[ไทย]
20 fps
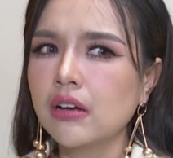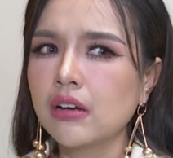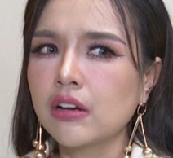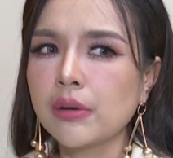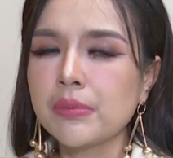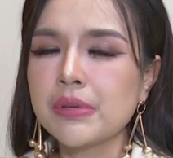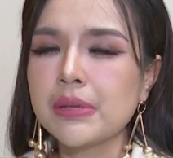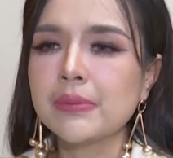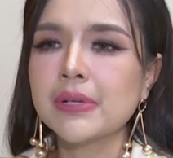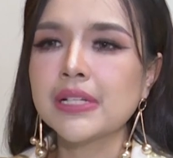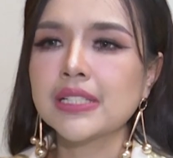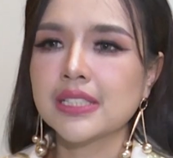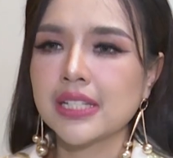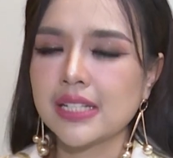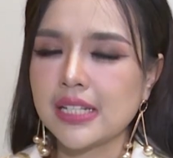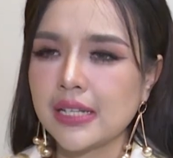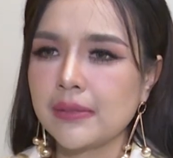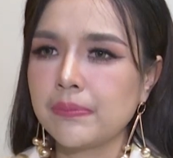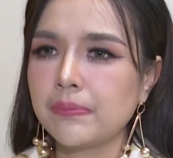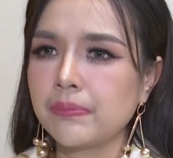ก็มีเพื่อนส
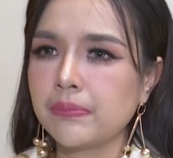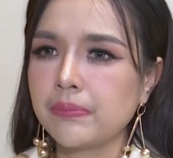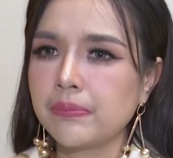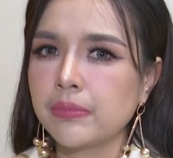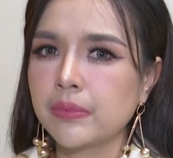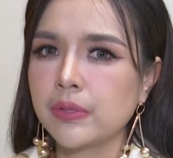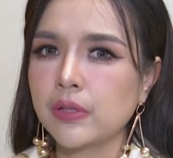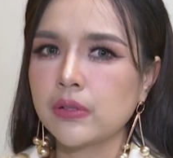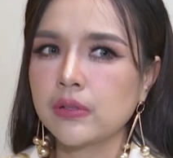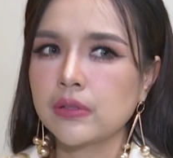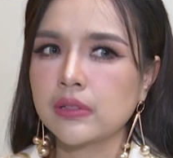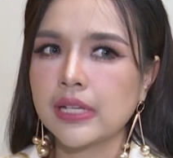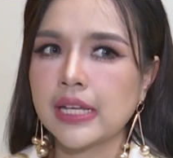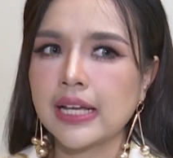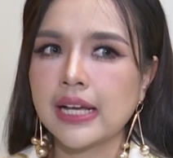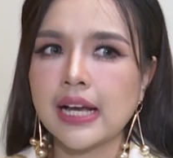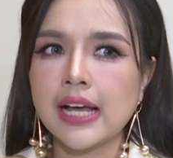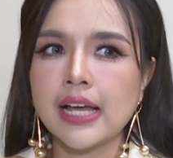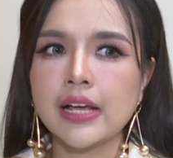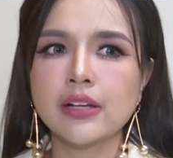นิทใน
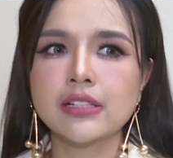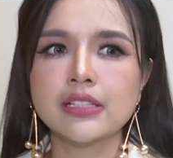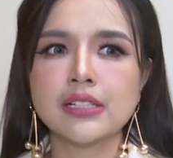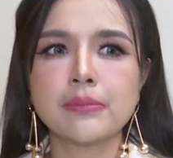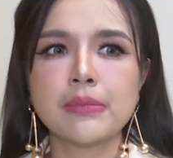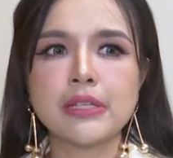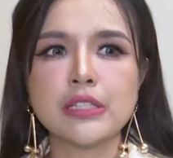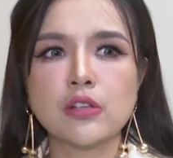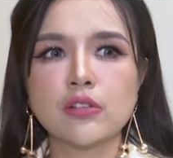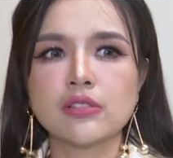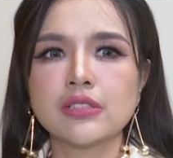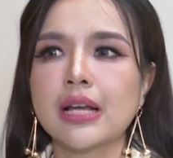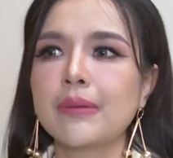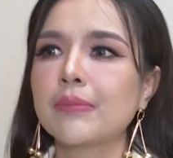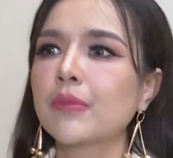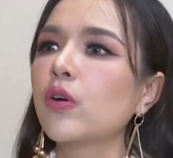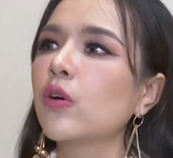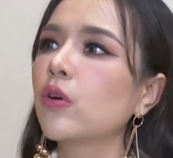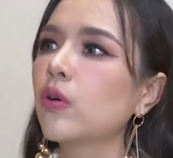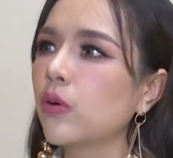ค่ายก็จะมีสองสา
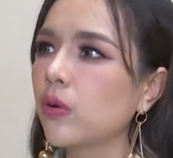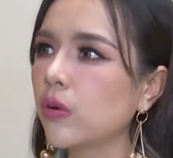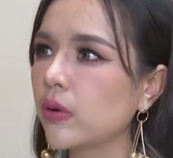มค